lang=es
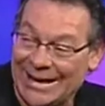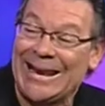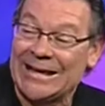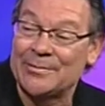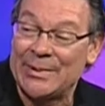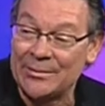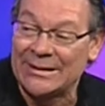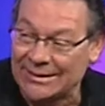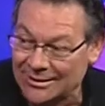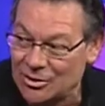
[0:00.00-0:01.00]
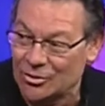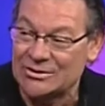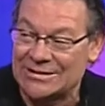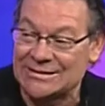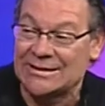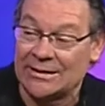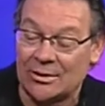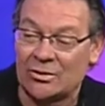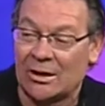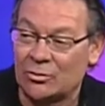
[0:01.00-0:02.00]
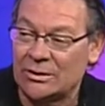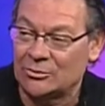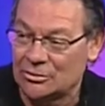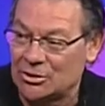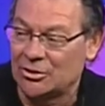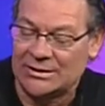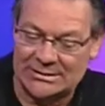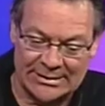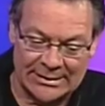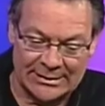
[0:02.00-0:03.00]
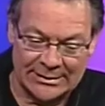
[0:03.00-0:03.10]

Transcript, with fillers: ya en la experimentación se ensayaron algunas cuestiones